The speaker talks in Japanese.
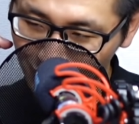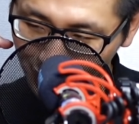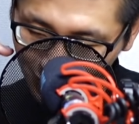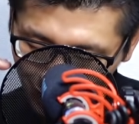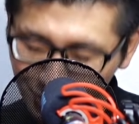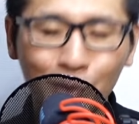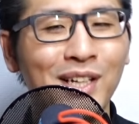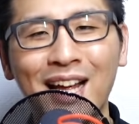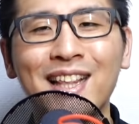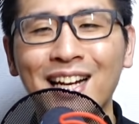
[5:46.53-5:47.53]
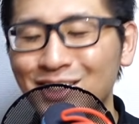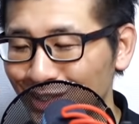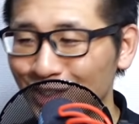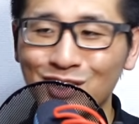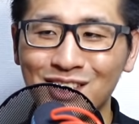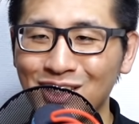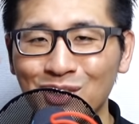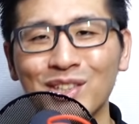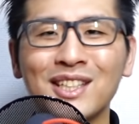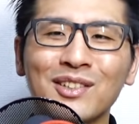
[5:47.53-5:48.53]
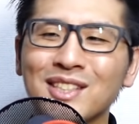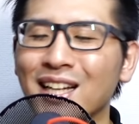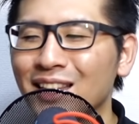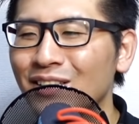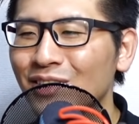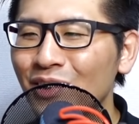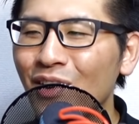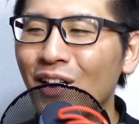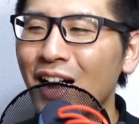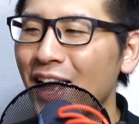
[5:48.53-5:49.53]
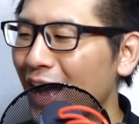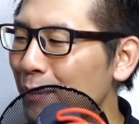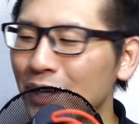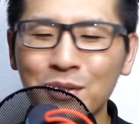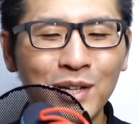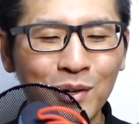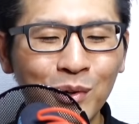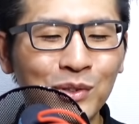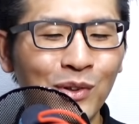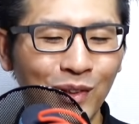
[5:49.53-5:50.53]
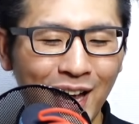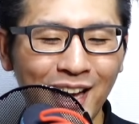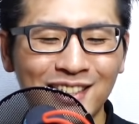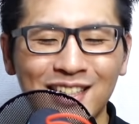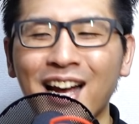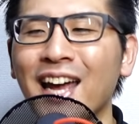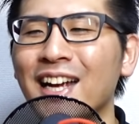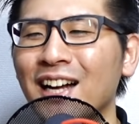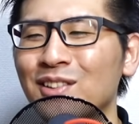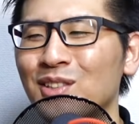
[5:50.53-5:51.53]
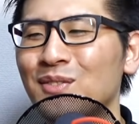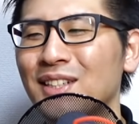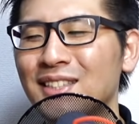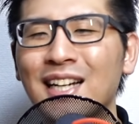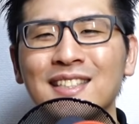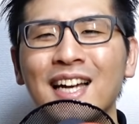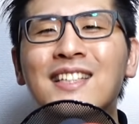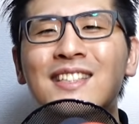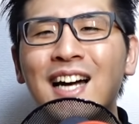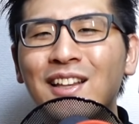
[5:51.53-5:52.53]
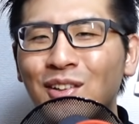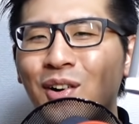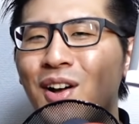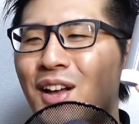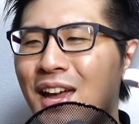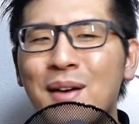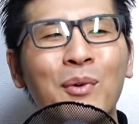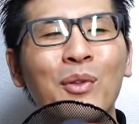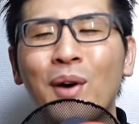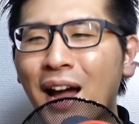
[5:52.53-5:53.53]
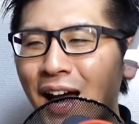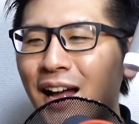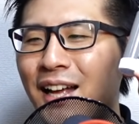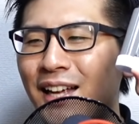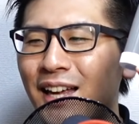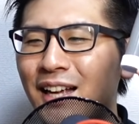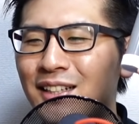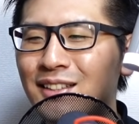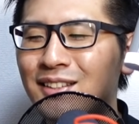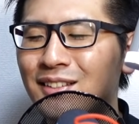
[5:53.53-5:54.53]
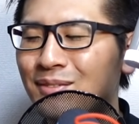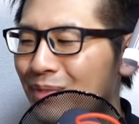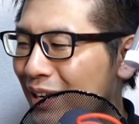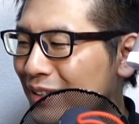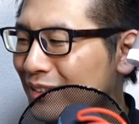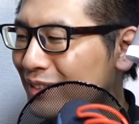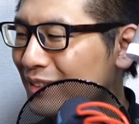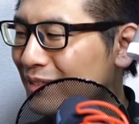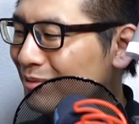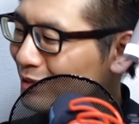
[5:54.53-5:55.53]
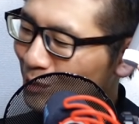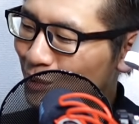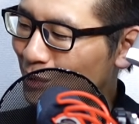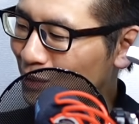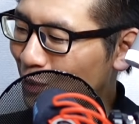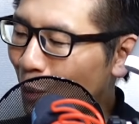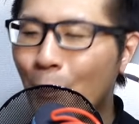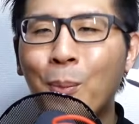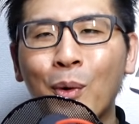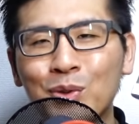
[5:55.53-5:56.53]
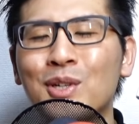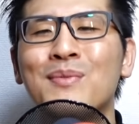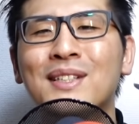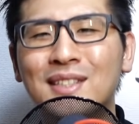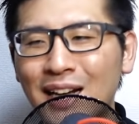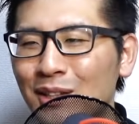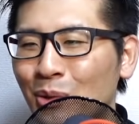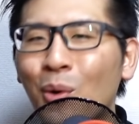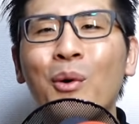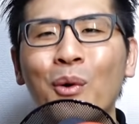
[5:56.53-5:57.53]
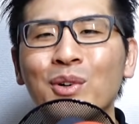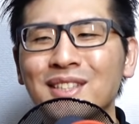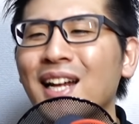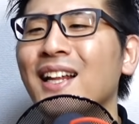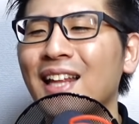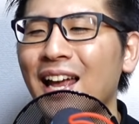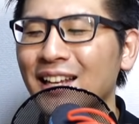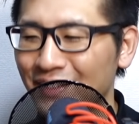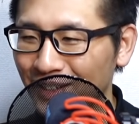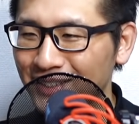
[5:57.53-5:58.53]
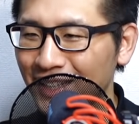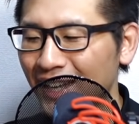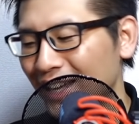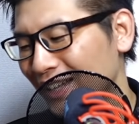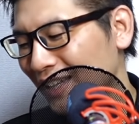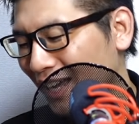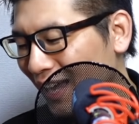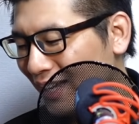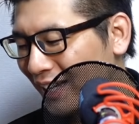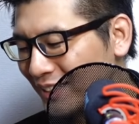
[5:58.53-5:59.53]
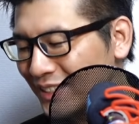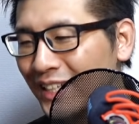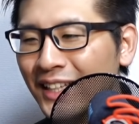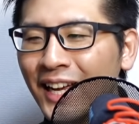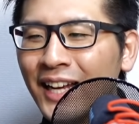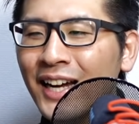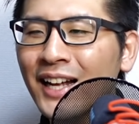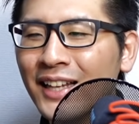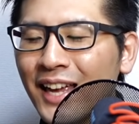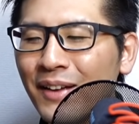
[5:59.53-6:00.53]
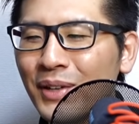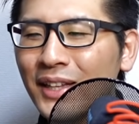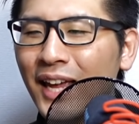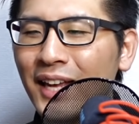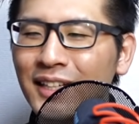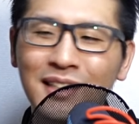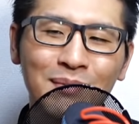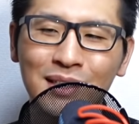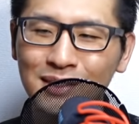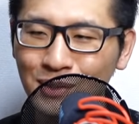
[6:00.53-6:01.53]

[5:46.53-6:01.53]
入門機であったり中級機、上位機を使ってるとあまり触れることのない世界観といいますか、サイズ感のものが、まあその梱包といいますか同梱されています。で、外観全体からで見ていきます